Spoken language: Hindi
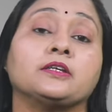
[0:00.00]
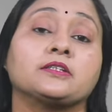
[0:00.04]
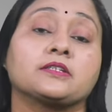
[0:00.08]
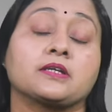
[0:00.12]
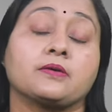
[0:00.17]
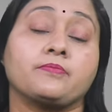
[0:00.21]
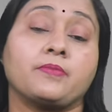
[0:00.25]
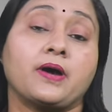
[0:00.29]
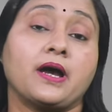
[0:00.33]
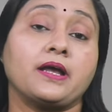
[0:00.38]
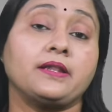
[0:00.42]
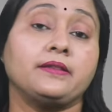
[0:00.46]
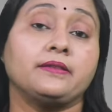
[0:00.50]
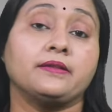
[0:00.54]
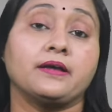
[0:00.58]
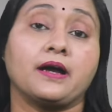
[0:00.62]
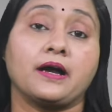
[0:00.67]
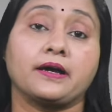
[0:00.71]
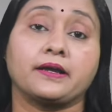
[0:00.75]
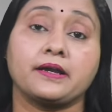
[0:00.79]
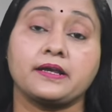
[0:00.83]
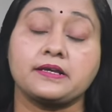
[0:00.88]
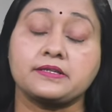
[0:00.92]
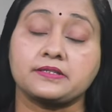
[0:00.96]
समान
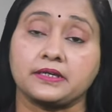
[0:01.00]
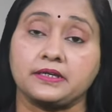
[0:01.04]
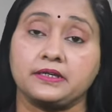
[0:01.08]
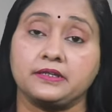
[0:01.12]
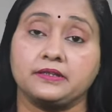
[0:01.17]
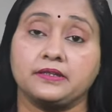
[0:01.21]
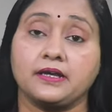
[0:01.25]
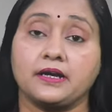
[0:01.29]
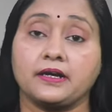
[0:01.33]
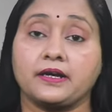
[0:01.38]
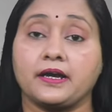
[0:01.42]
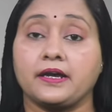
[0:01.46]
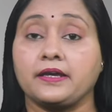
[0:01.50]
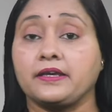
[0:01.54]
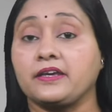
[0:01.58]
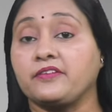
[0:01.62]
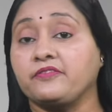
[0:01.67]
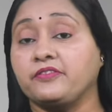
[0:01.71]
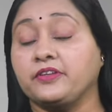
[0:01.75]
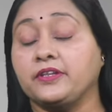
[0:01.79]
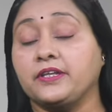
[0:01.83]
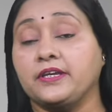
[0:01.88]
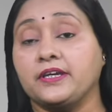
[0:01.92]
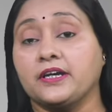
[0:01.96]
नागरिक संहिता का ये
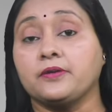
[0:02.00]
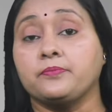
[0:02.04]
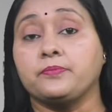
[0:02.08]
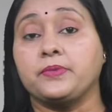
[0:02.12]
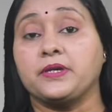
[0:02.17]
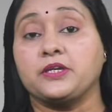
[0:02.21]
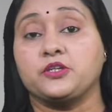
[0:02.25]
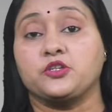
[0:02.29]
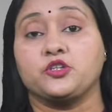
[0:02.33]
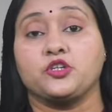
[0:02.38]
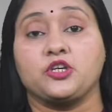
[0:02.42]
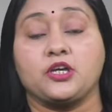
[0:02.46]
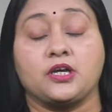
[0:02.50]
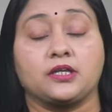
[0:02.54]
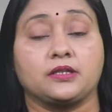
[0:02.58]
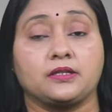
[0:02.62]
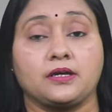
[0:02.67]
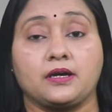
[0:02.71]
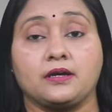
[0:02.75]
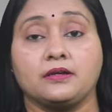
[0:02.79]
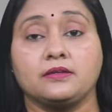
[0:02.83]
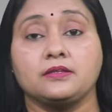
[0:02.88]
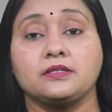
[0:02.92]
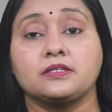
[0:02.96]
विधेयक पेश किया
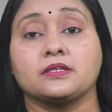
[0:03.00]
था